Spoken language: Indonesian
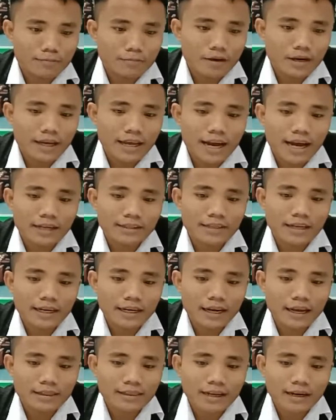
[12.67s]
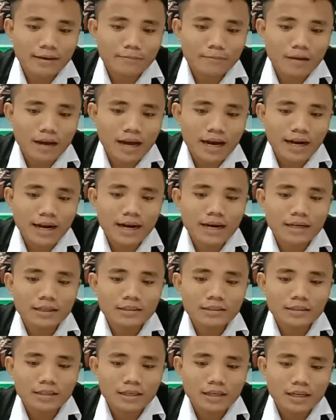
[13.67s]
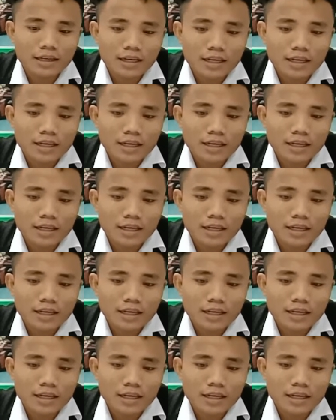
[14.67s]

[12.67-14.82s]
melihat dari latar belakang